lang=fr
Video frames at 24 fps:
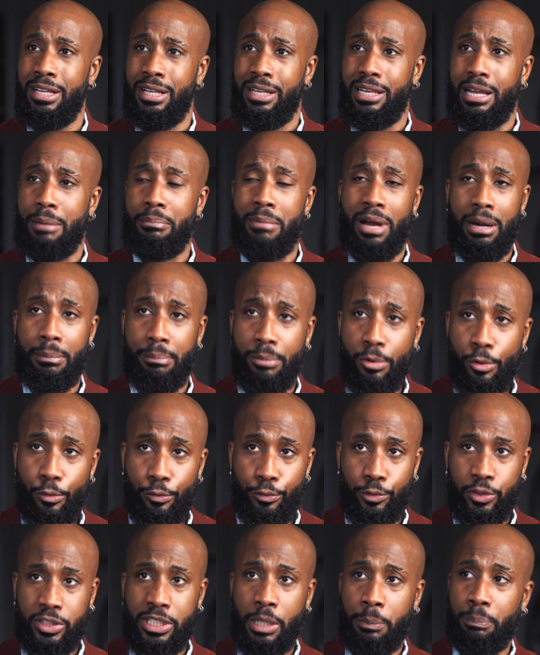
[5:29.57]
la
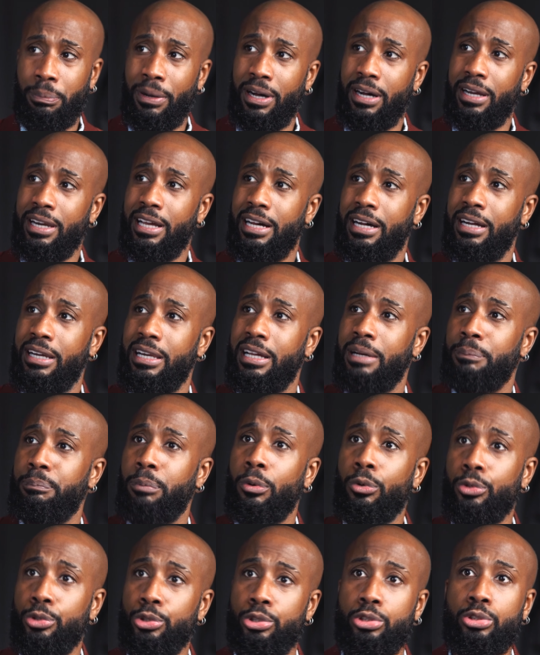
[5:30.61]
malbouffe, c'est pas la,
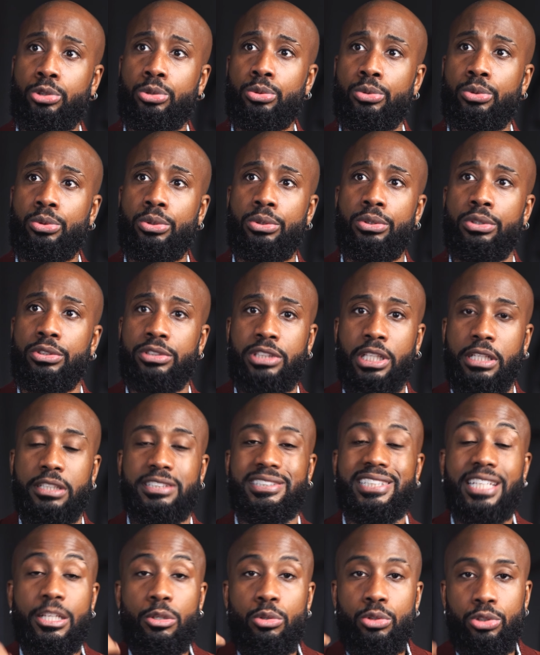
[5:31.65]
pollution, euh,
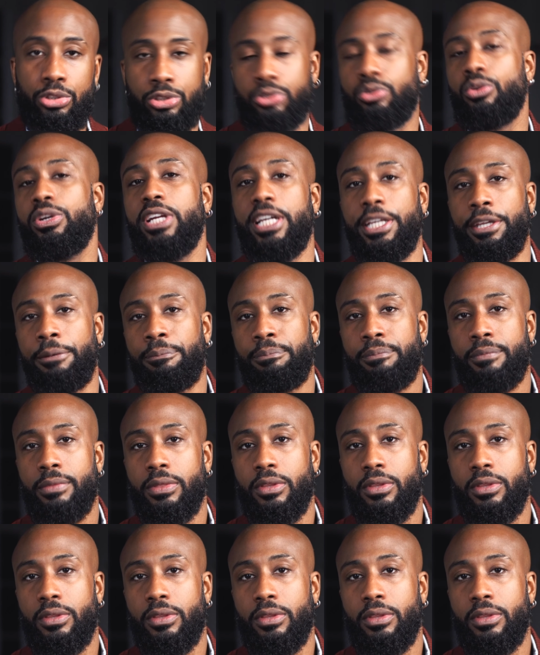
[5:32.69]
c'est le soleil.